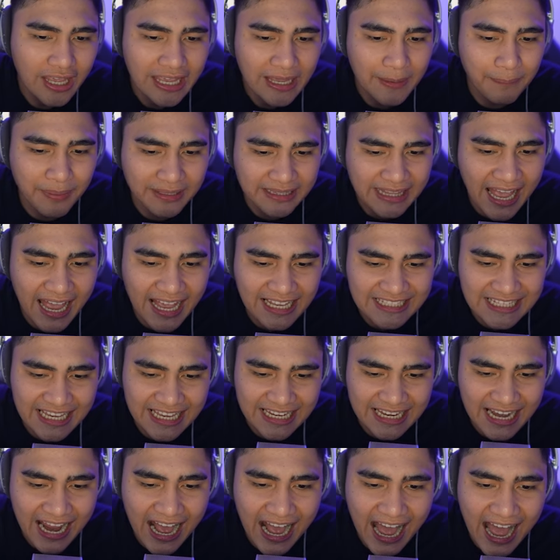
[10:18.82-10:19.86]

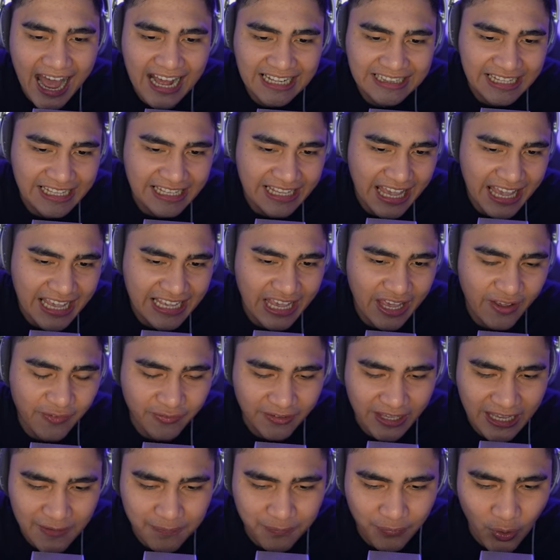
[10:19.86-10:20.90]
pataasin ang ating
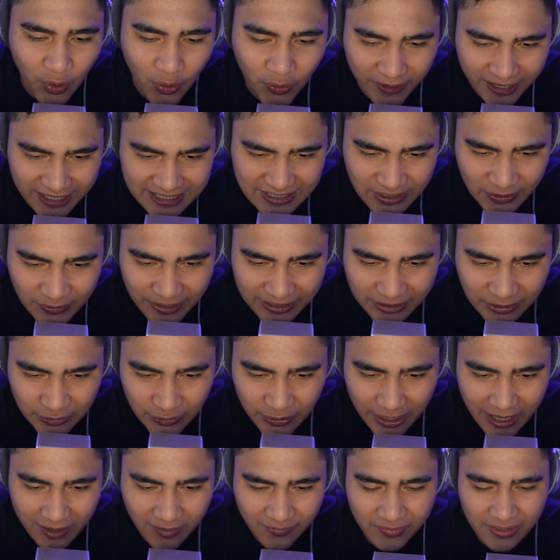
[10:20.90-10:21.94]
AFK progress. So ito
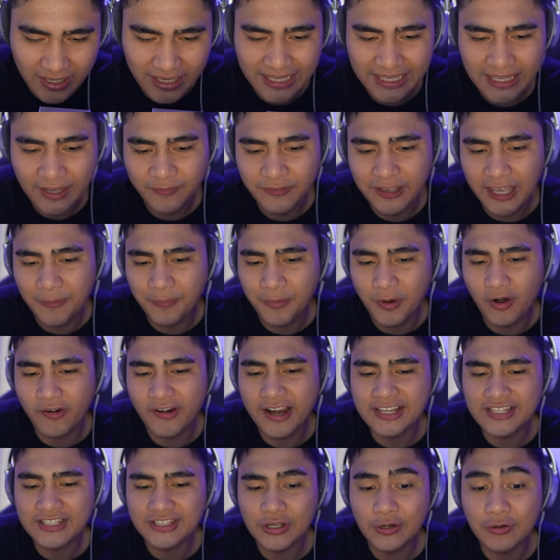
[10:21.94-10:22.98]
yung AFK
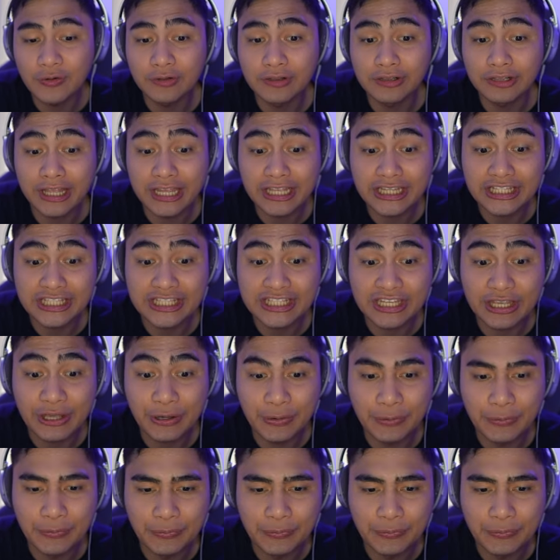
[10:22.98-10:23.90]
progress, so let's go.